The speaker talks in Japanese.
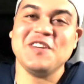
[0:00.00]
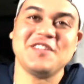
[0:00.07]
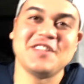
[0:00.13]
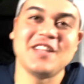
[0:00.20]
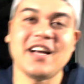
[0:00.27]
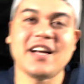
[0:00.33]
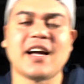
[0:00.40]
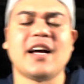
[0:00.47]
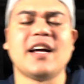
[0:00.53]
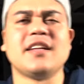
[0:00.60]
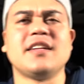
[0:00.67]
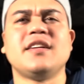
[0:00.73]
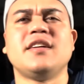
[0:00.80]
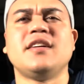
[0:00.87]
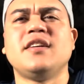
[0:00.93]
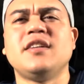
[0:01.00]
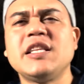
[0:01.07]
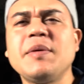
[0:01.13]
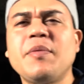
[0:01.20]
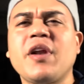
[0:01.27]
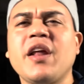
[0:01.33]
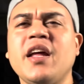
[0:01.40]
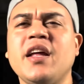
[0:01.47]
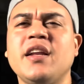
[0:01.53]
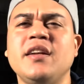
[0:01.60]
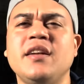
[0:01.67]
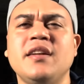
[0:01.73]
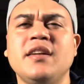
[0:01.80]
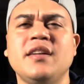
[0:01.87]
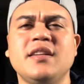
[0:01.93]
なんかでも俺
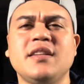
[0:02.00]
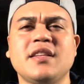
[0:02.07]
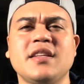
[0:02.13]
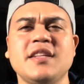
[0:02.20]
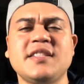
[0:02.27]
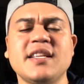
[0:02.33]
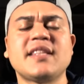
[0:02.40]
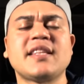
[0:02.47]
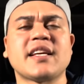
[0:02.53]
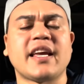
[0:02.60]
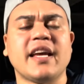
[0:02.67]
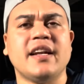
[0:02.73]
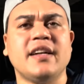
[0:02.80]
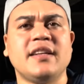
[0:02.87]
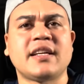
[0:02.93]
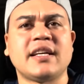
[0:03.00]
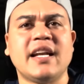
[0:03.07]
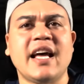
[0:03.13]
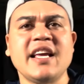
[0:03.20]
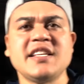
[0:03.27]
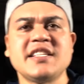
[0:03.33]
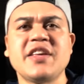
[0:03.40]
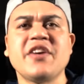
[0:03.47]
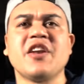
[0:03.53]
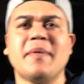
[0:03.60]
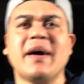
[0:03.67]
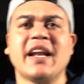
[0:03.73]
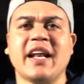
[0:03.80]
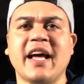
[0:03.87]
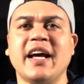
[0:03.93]
いつだったっけなんか LINE したよね
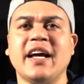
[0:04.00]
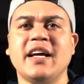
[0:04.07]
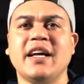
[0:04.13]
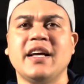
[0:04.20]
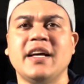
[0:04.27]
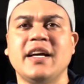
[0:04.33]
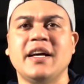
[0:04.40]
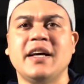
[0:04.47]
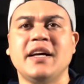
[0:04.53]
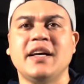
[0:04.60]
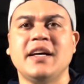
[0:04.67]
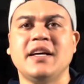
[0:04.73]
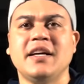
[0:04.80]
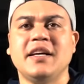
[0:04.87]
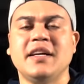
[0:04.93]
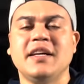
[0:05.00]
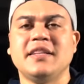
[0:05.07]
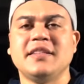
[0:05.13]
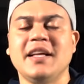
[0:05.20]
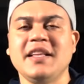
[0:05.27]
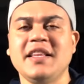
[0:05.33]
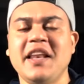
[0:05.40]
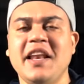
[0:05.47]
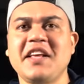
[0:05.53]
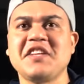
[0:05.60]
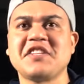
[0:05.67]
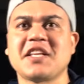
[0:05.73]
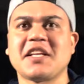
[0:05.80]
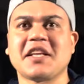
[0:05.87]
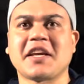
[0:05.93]
前ねうんうんうんうんなんで LINE し
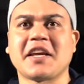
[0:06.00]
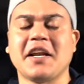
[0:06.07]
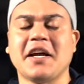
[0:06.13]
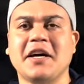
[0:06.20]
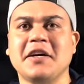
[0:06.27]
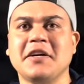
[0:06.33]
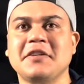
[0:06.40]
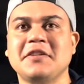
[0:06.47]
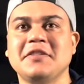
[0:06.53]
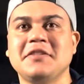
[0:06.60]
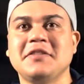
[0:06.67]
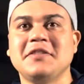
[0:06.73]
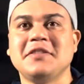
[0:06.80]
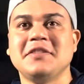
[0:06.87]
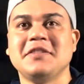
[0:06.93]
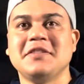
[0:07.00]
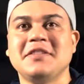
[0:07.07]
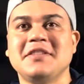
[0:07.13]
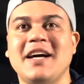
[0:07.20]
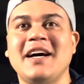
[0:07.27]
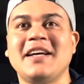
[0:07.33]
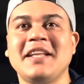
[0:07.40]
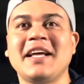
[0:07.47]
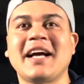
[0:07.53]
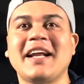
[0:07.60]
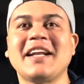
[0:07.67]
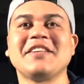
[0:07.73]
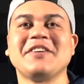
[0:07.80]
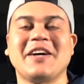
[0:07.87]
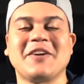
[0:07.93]
たんだっけななんだったあれ
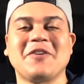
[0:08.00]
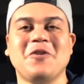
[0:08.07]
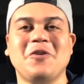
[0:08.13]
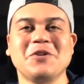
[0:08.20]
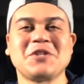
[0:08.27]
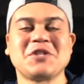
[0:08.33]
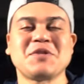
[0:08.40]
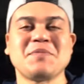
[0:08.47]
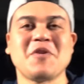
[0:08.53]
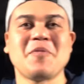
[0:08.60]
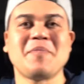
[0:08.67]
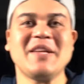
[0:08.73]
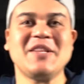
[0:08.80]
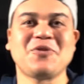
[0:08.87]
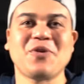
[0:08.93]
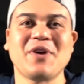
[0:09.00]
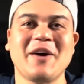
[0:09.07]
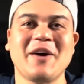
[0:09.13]
だよあのおすすめの弁当屋